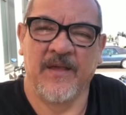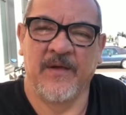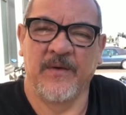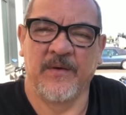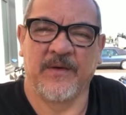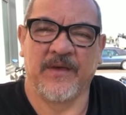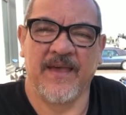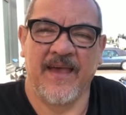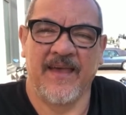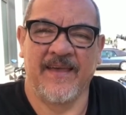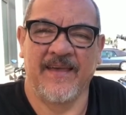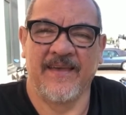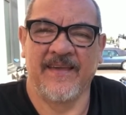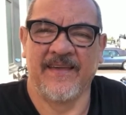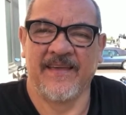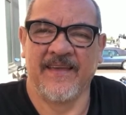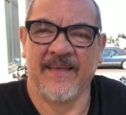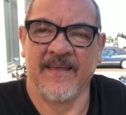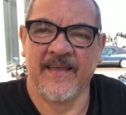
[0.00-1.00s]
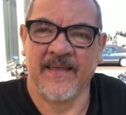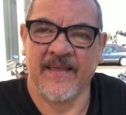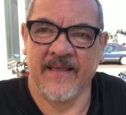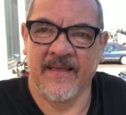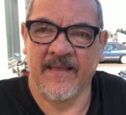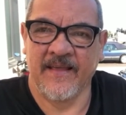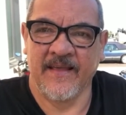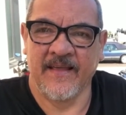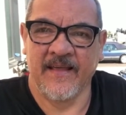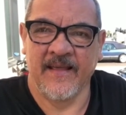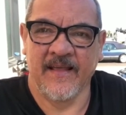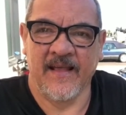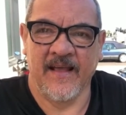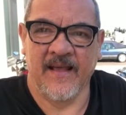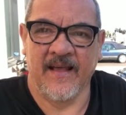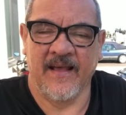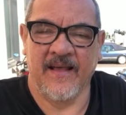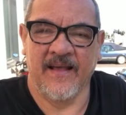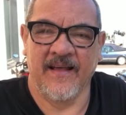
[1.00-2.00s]
Okay.
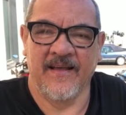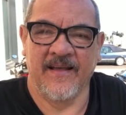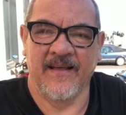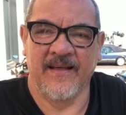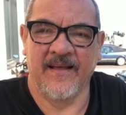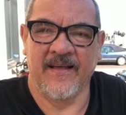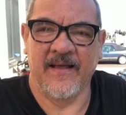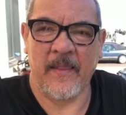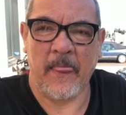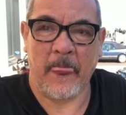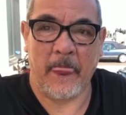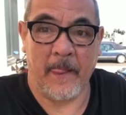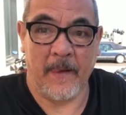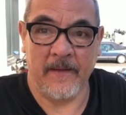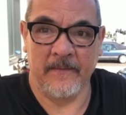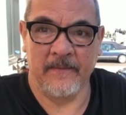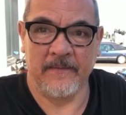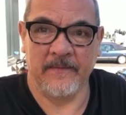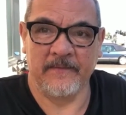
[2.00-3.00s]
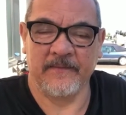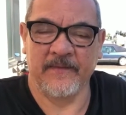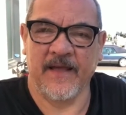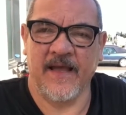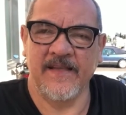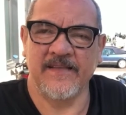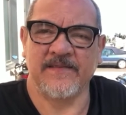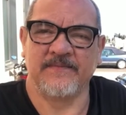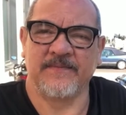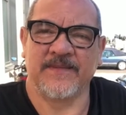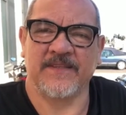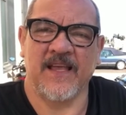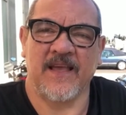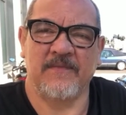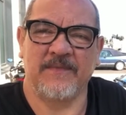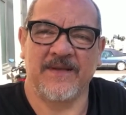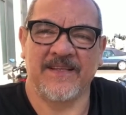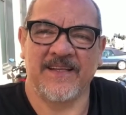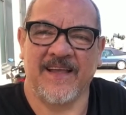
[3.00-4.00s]
Uh, guys, masayang
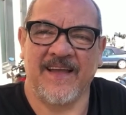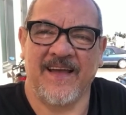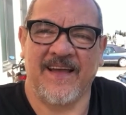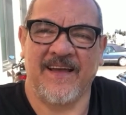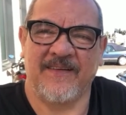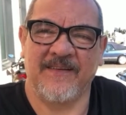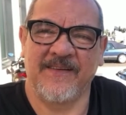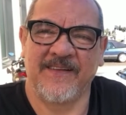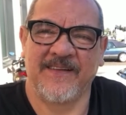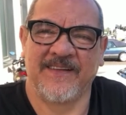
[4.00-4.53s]
masaya ako.